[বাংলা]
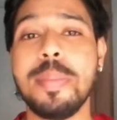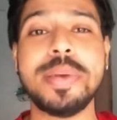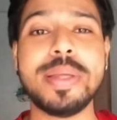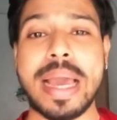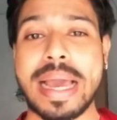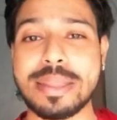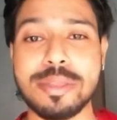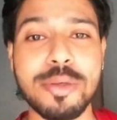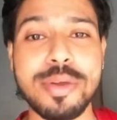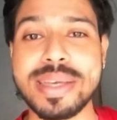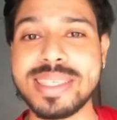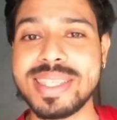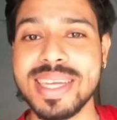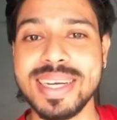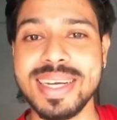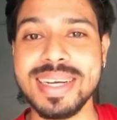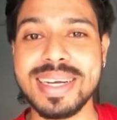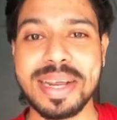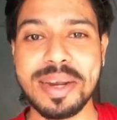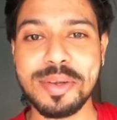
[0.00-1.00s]
আসলে এত
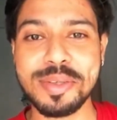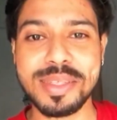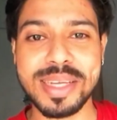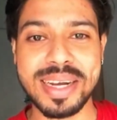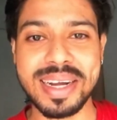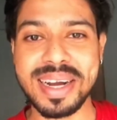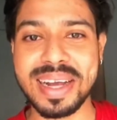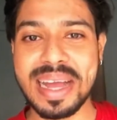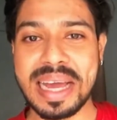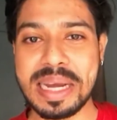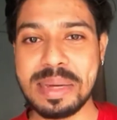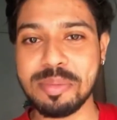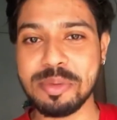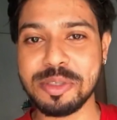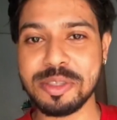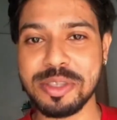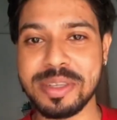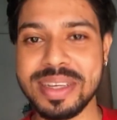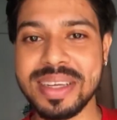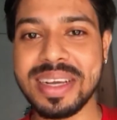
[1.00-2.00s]
এক্সাইটেড কেন জানি না কালী
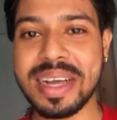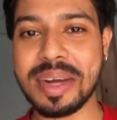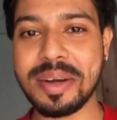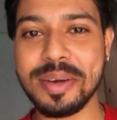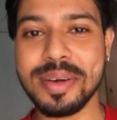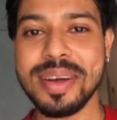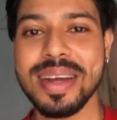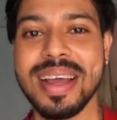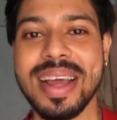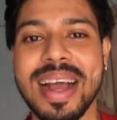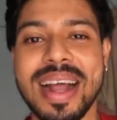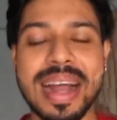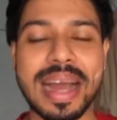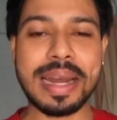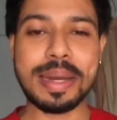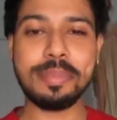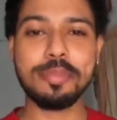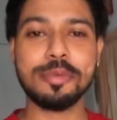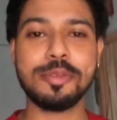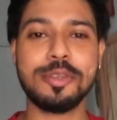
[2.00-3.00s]
পুজো নিয়ে কারণ
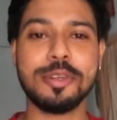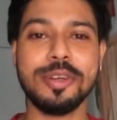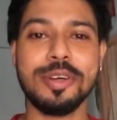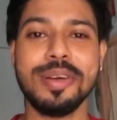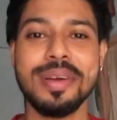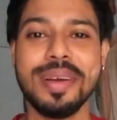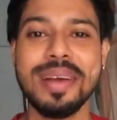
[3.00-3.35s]
কালী পুজো